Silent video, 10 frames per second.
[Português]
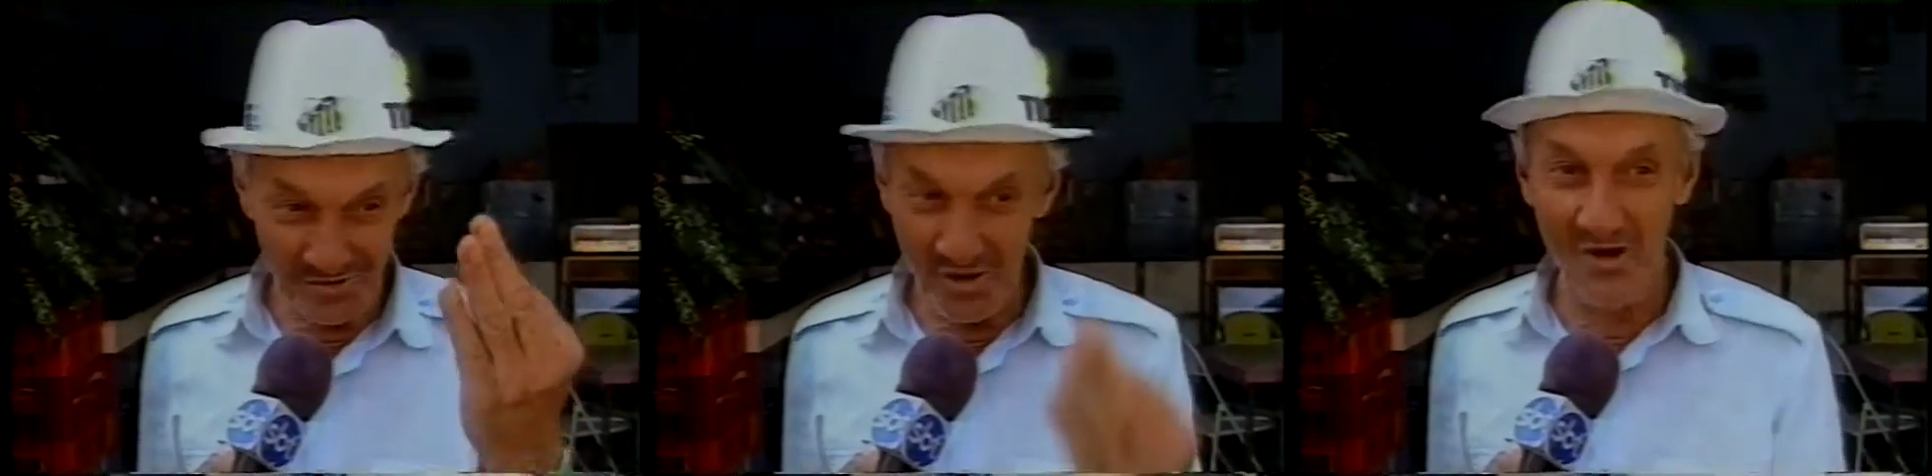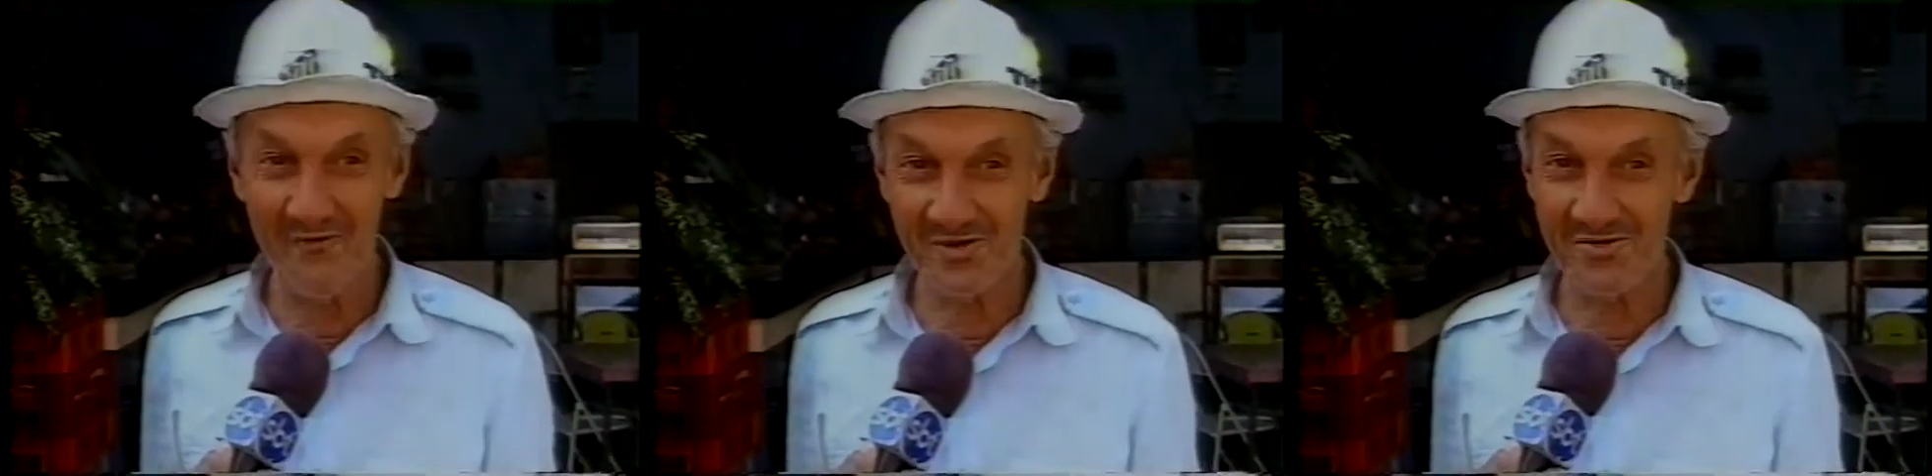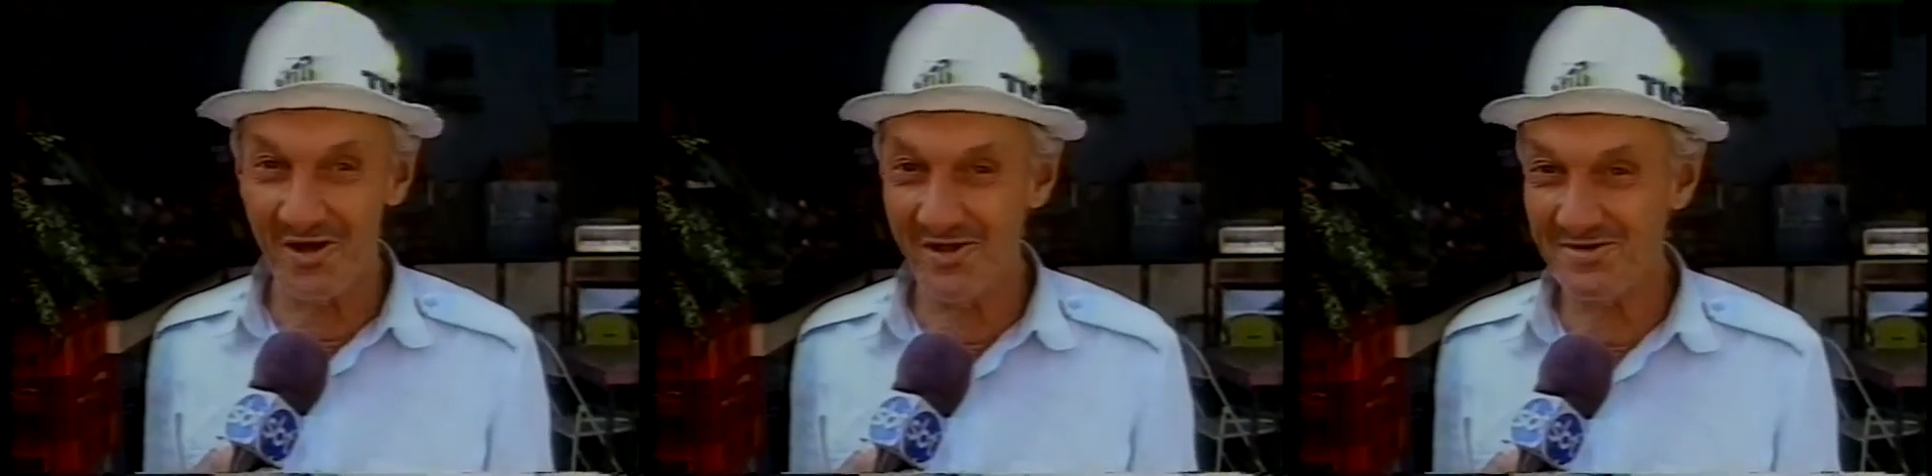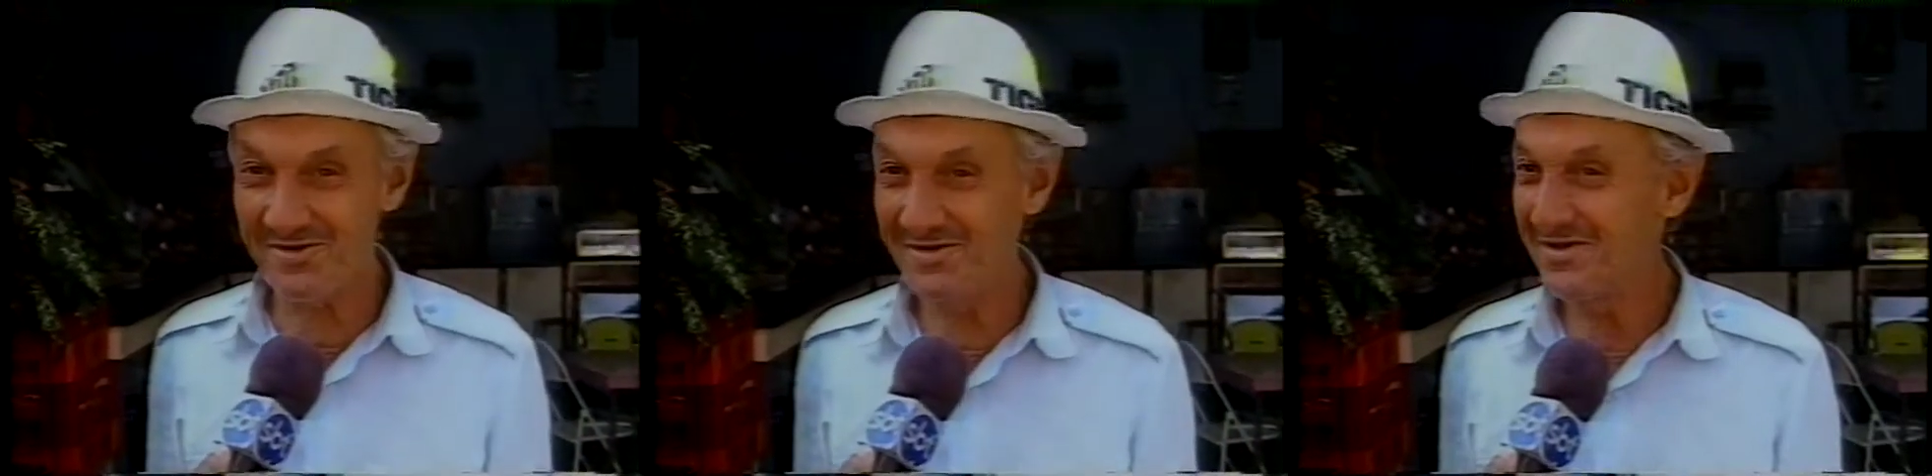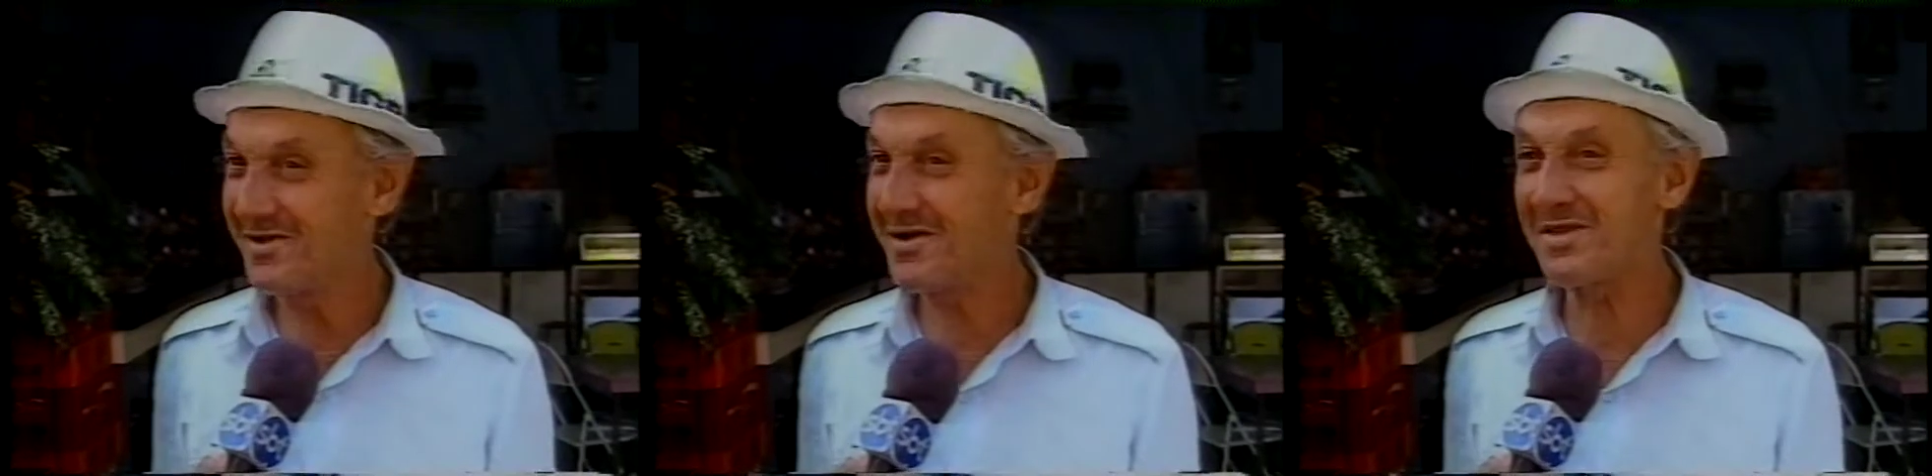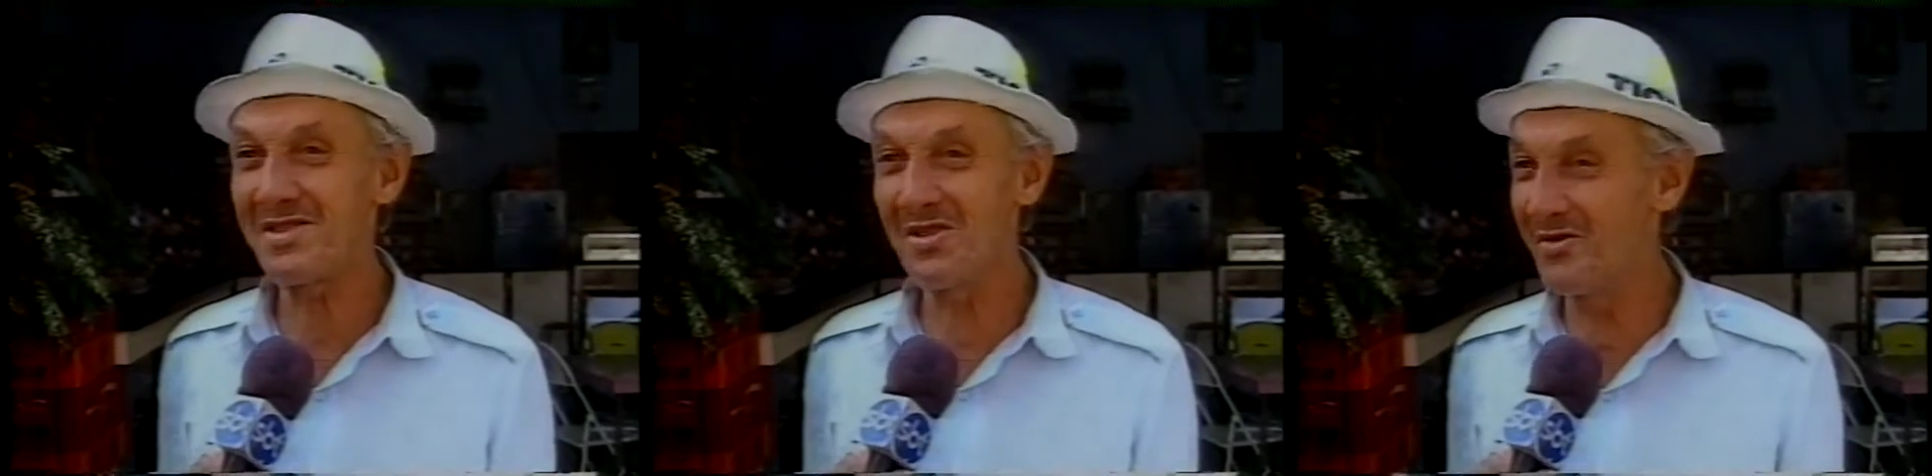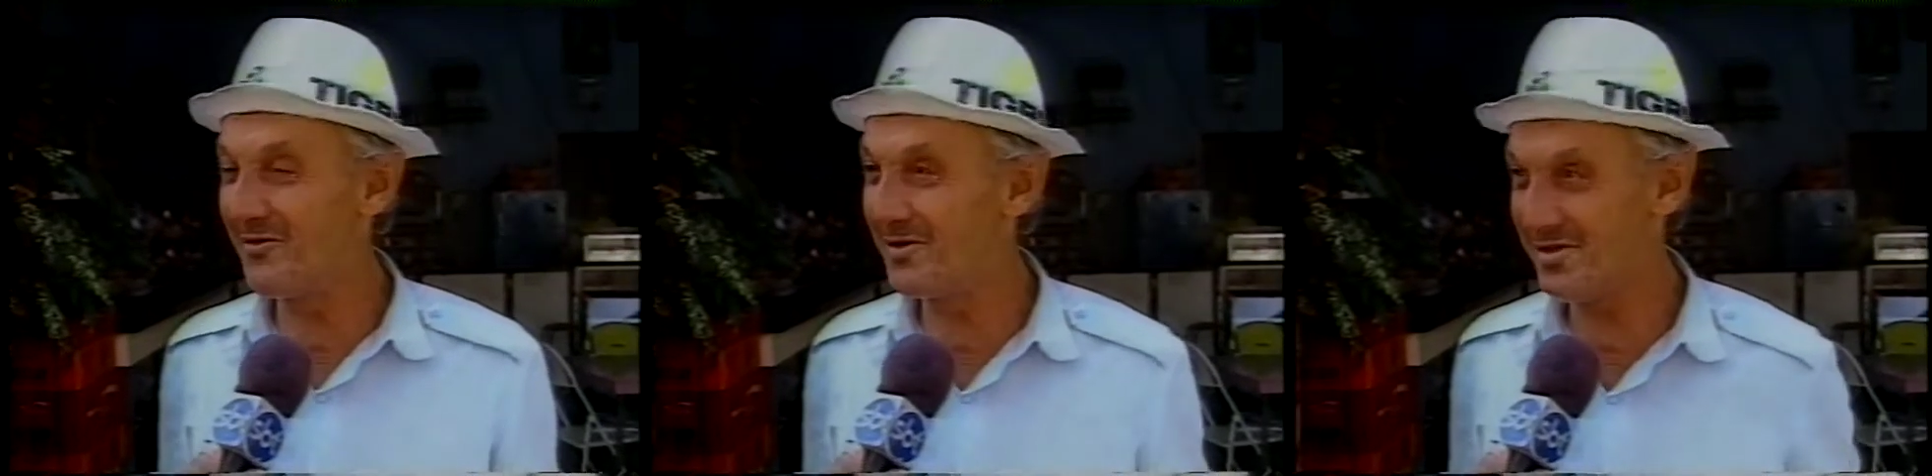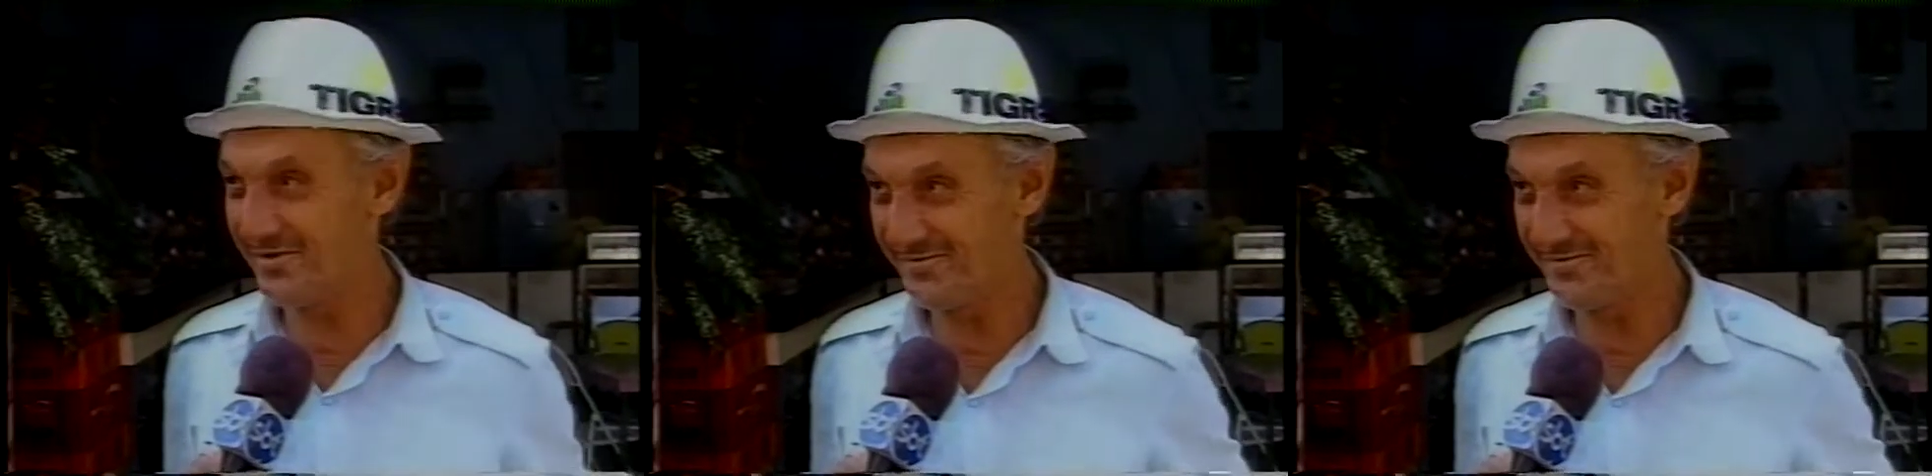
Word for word: Novo Horizonte, Catanduva não.